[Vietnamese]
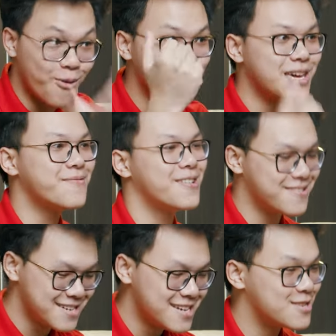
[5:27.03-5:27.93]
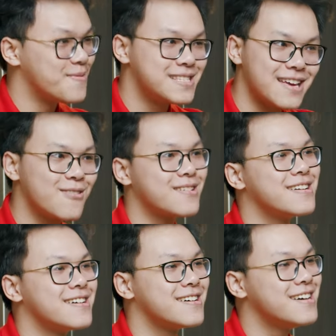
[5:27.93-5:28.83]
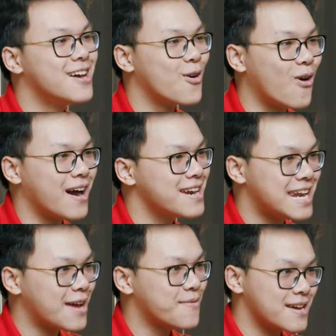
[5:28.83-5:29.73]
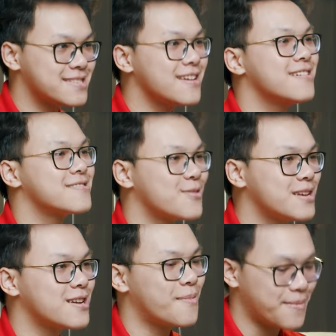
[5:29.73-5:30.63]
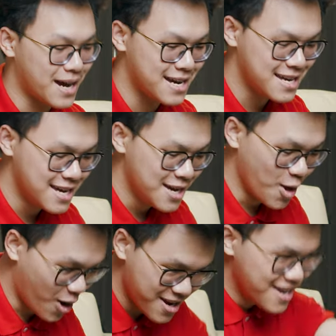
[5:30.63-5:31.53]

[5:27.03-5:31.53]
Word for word: ủng hộ tiếp, đúng không? Chúng mình sẽ luôn cố gắng để đem lại chất lượng tốt nhất cho các bạn mà. Ôi,